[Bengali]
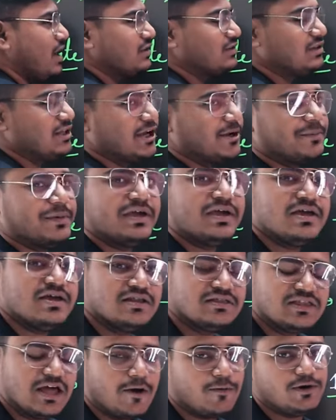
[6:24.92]
মার্কস লাগবে
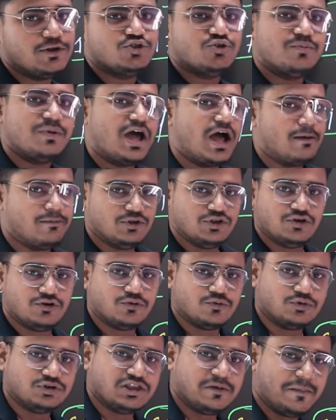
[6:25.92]
তাহলে তোমরা আবেদন
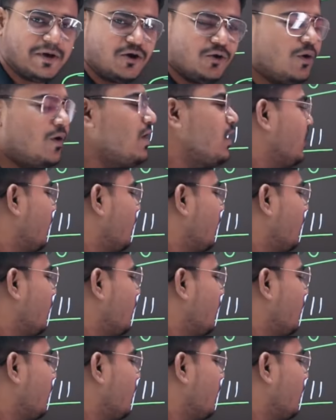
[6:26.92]
করতে পারো